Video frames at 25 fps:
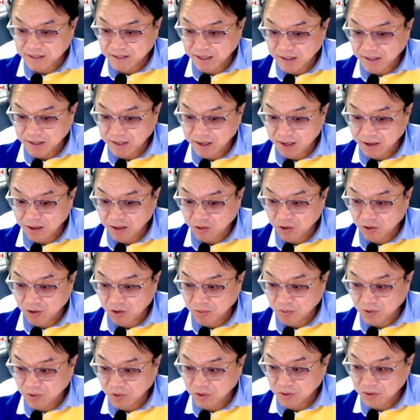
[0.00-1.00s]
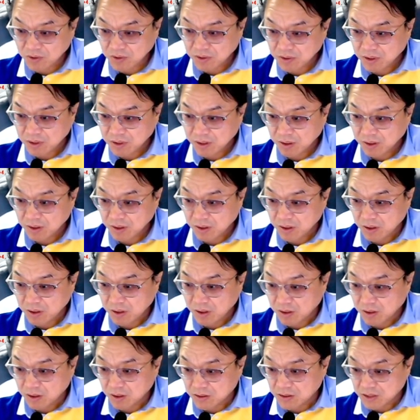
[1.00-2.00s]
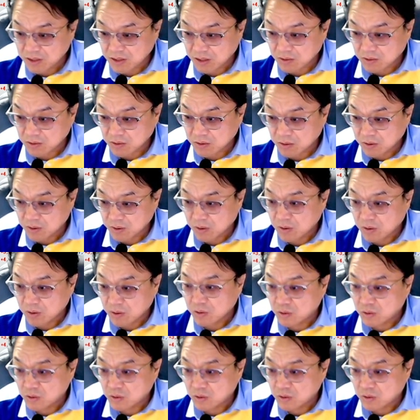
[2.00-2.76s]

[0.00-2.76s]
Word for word: SK텔레콤은 자